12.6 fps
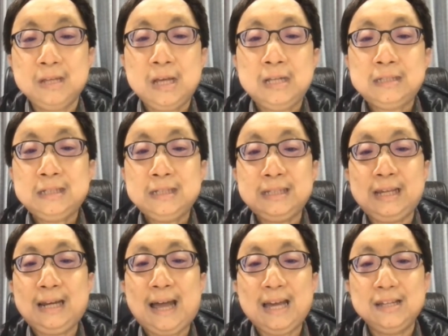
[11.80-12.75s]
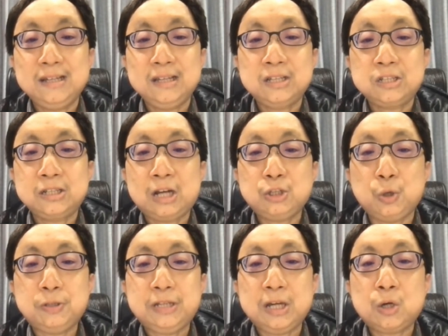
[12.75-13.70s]
近年来，时常
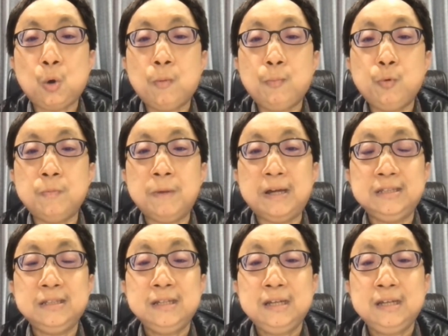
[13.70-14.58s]
有一些公部门、